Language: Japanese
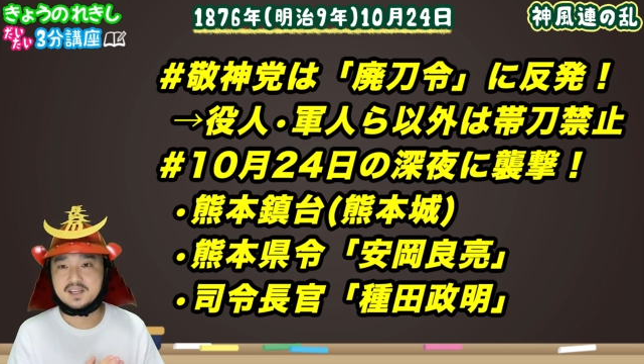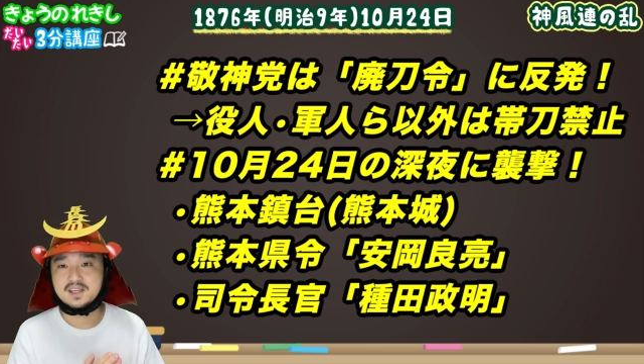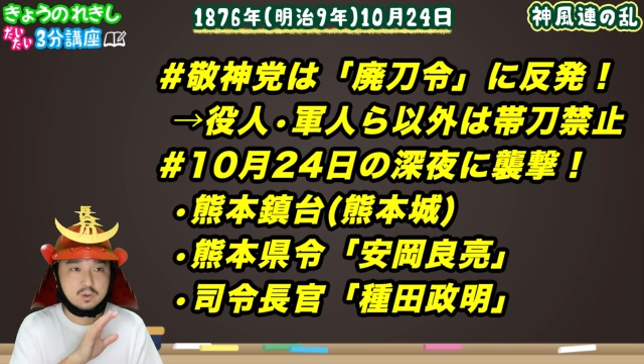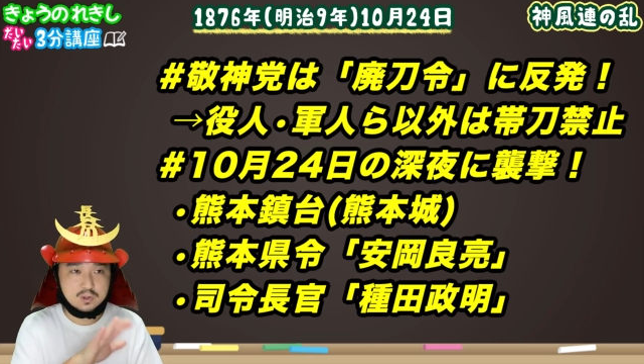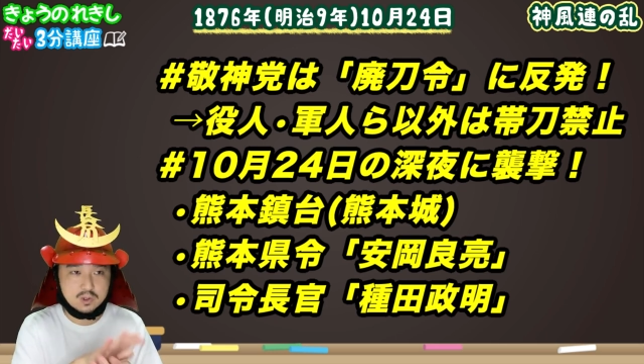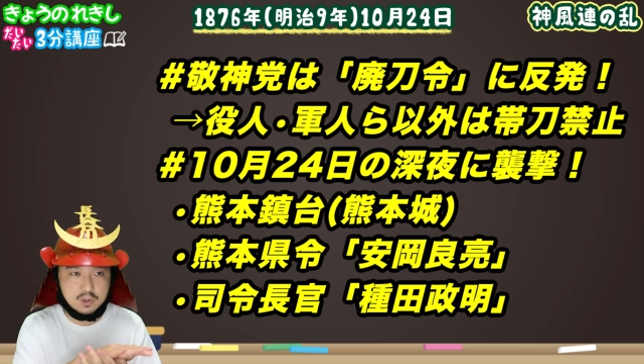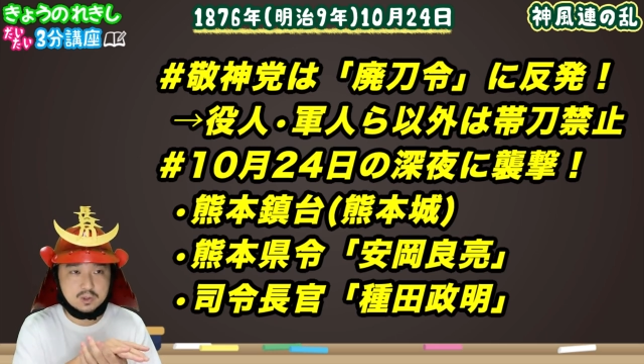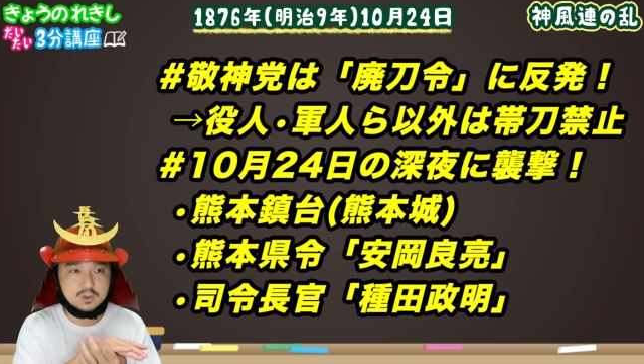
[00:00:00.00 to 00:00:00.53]
皇
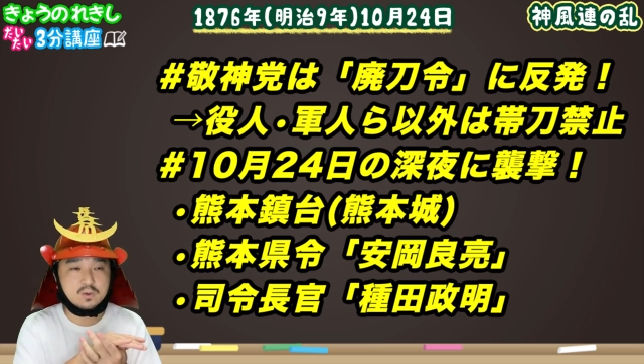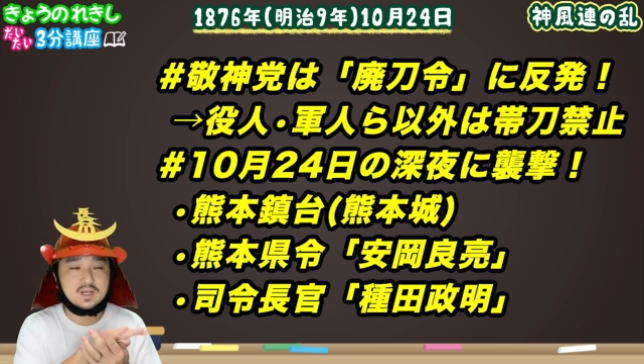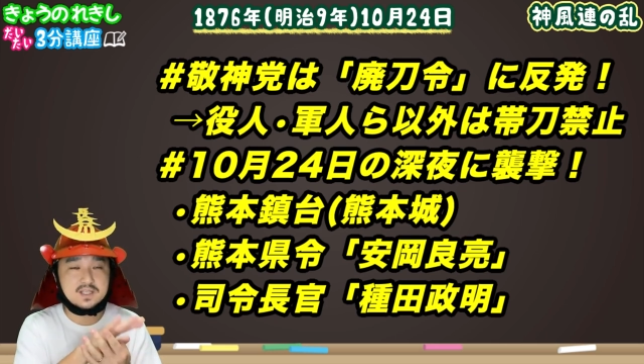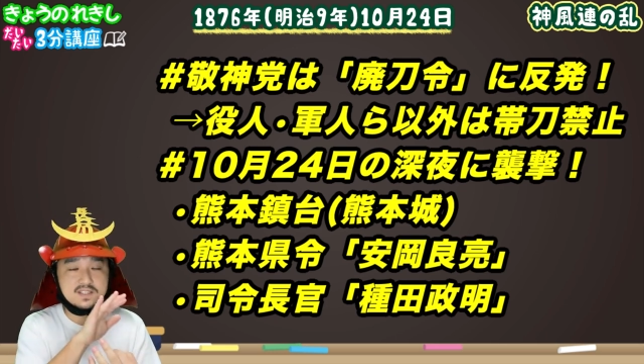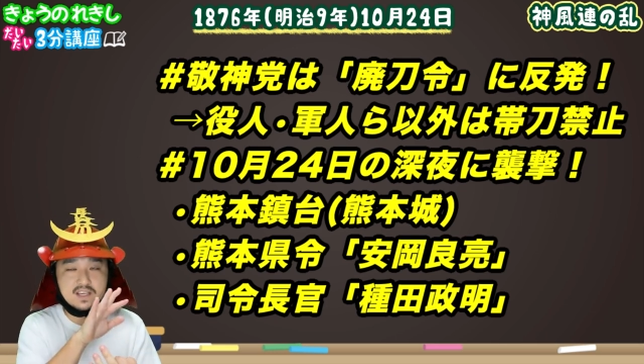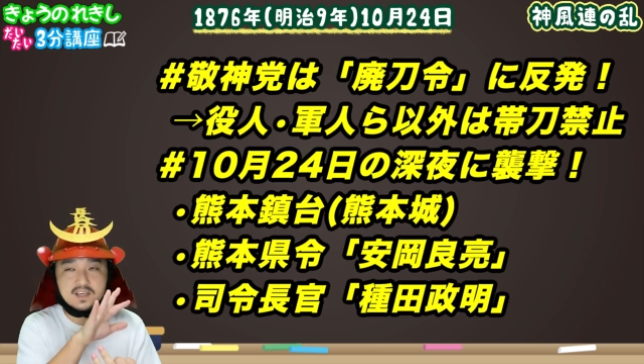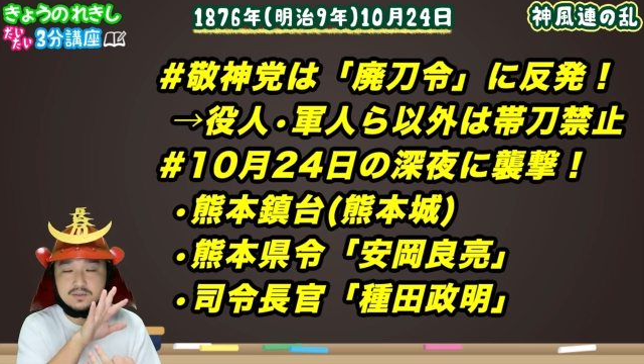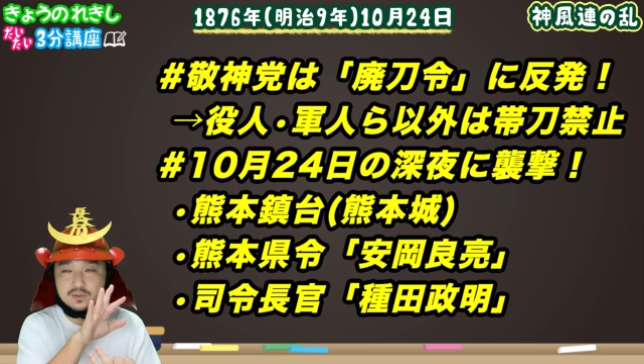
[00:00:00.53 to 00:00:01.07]
族とか
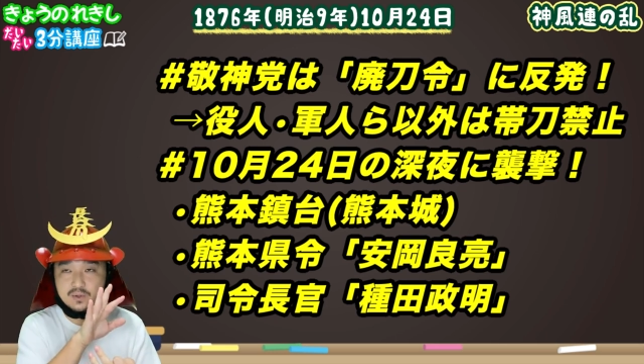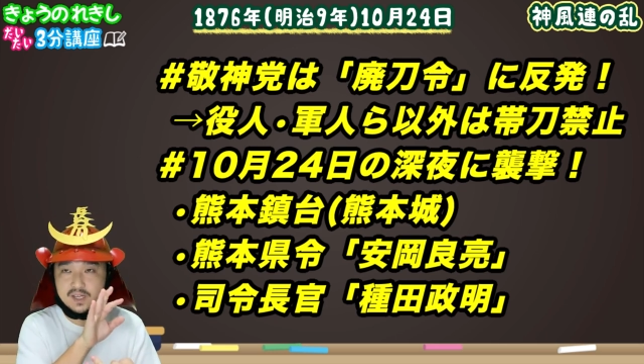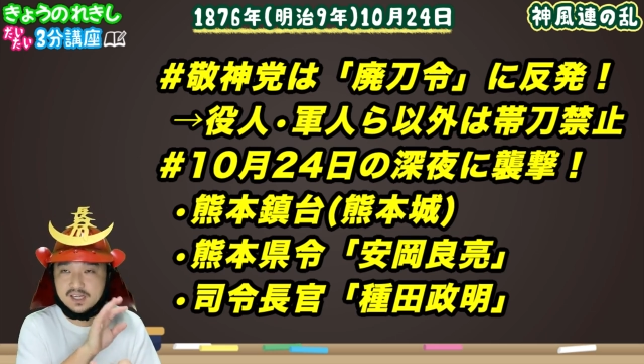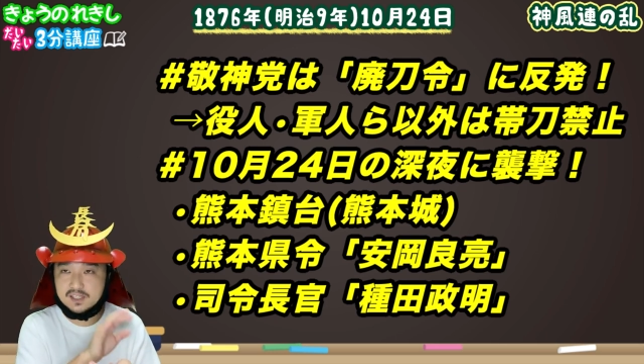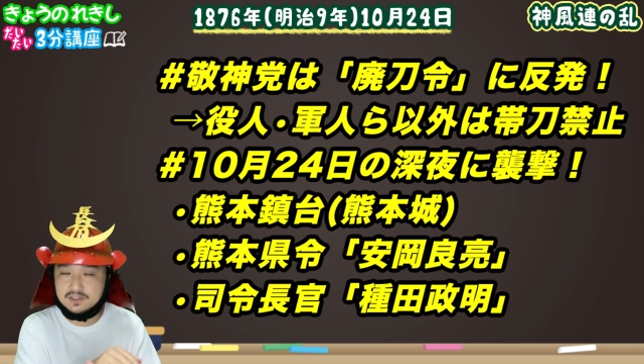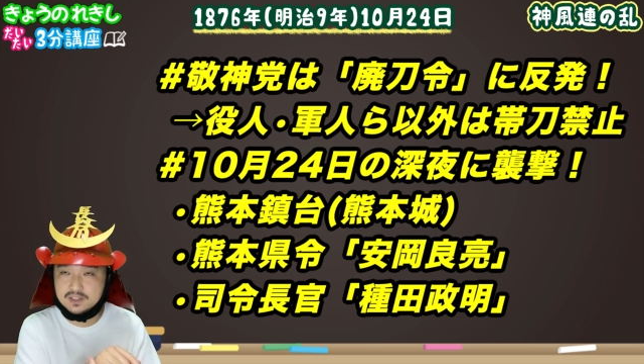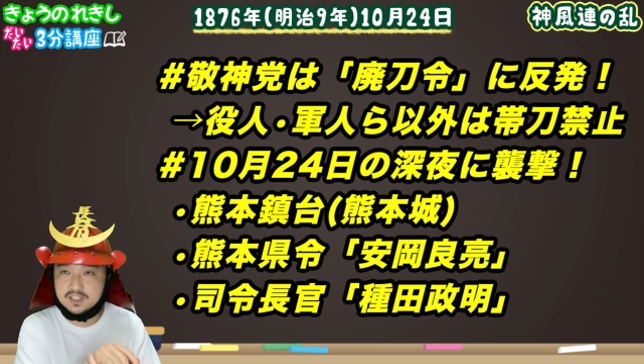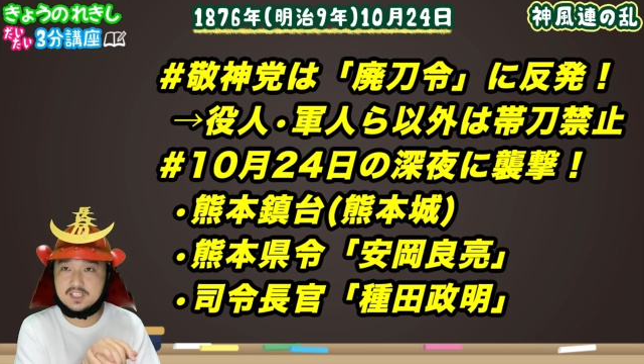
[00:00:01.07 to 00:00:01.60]
政府の
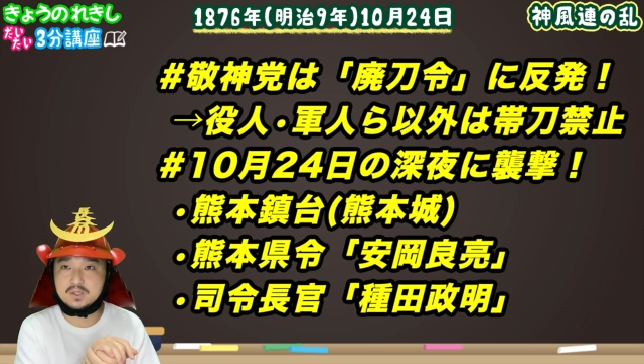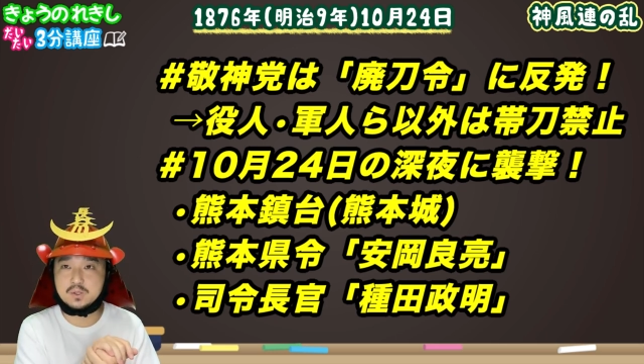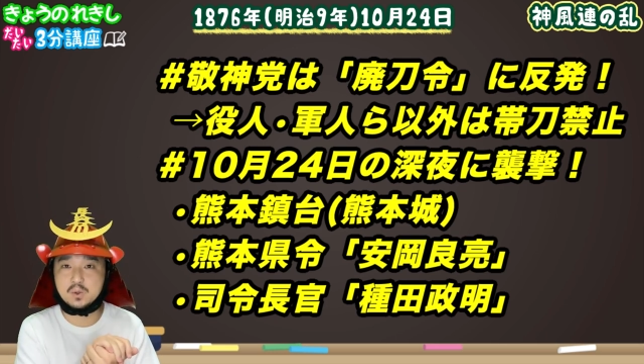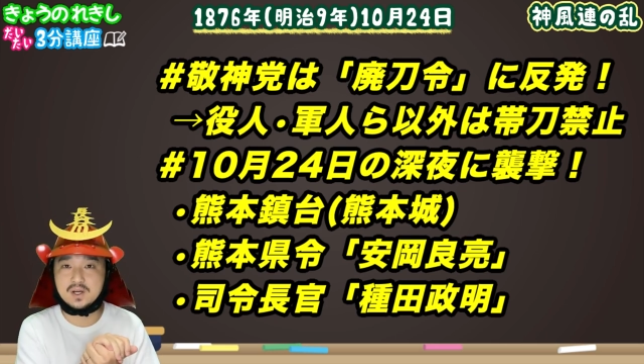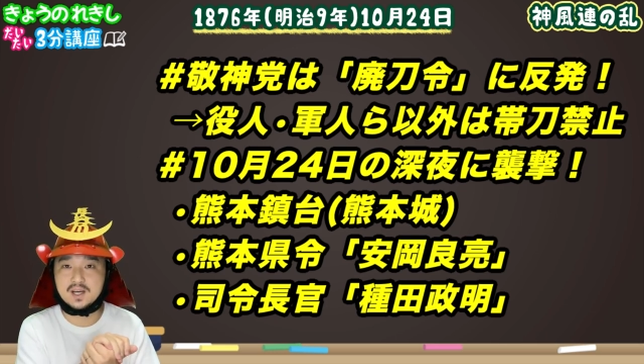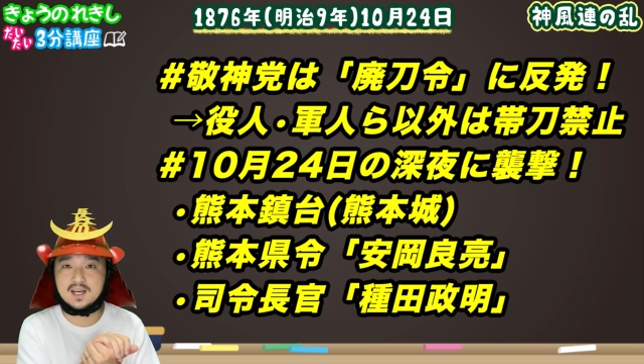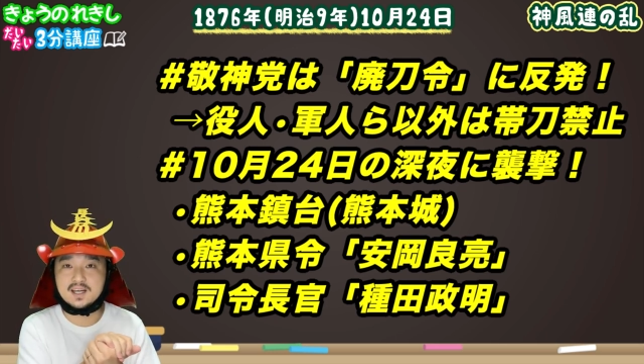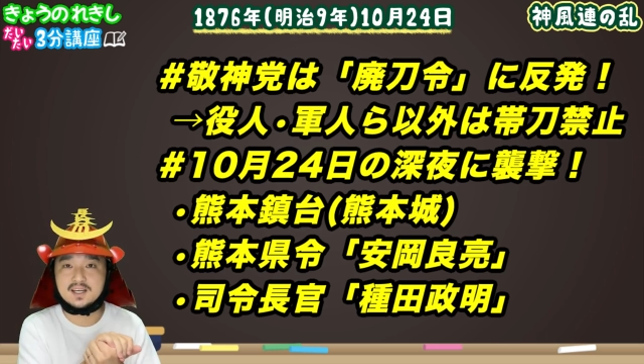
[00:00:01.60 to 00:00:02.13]
役人とか、